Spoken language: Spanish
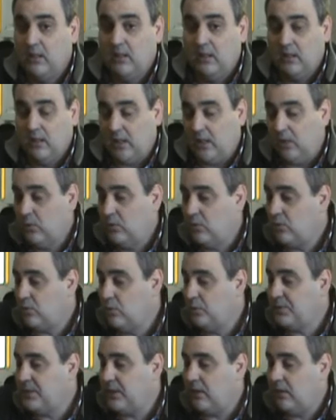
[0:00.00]
algunos
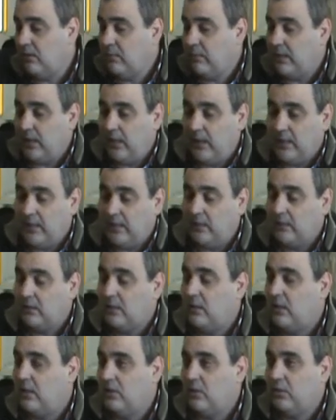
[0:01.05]
subsidios, varían
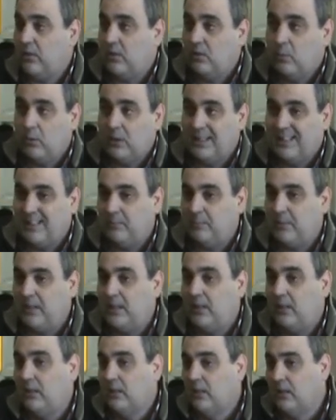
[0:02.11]
entre los 50
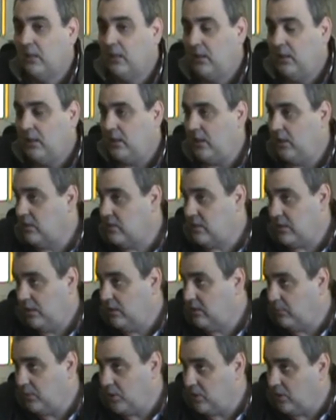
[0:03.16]
mil y los
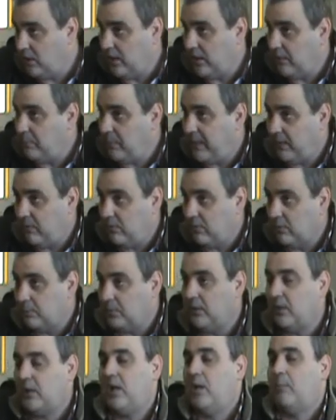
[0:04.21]
5 millones de pesos,
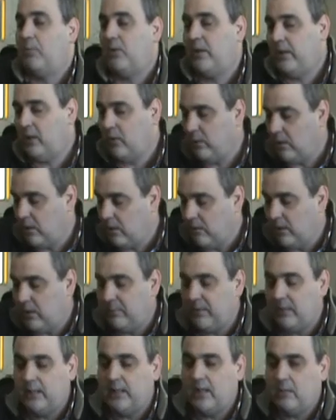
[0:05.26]
por ejemplo, de acuerdo
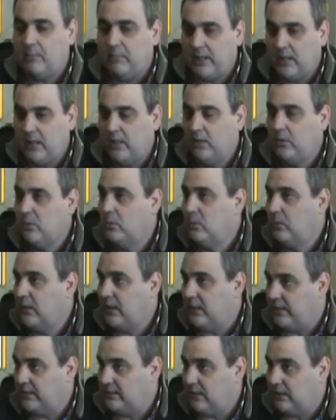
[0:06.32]
obviamente a la
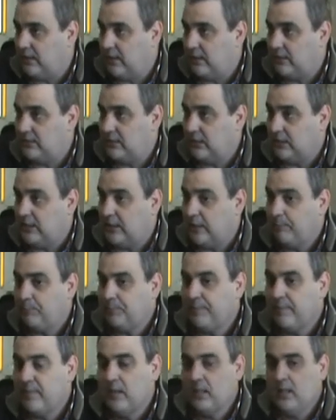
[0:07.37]
envergadura, etcétera, etcétera.
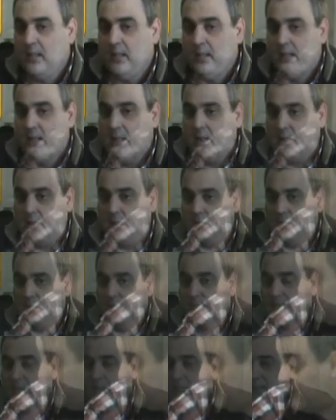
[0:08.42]

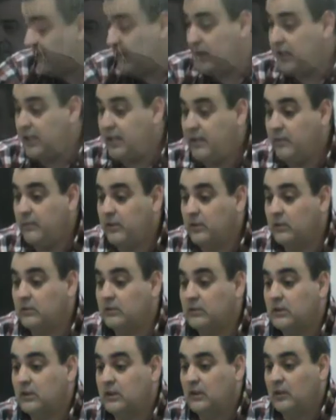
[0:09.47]
Entonces,
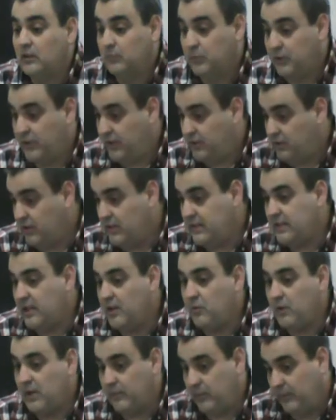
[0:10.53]
independientemente
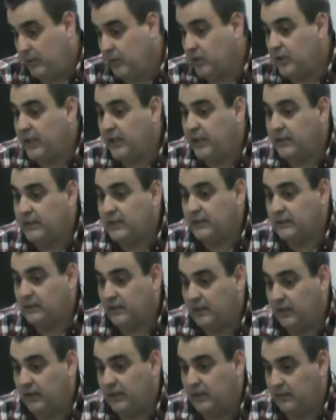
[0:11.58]
de quién
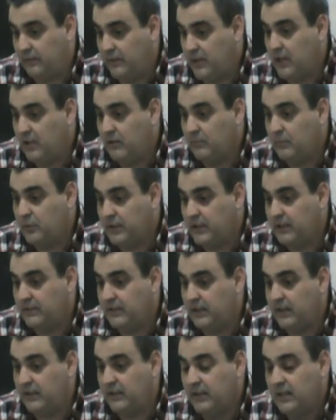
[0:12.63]
esté en el
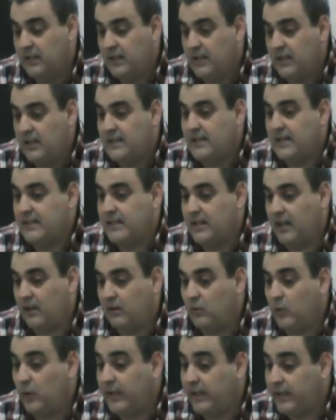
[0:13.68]
gobierno, digamos, yo no me quiero
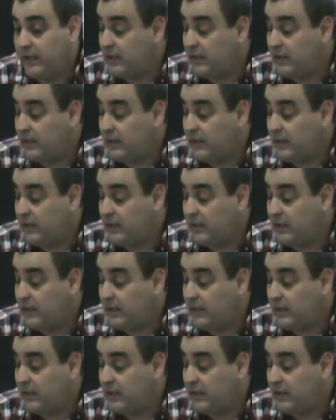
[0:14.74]
meter en esa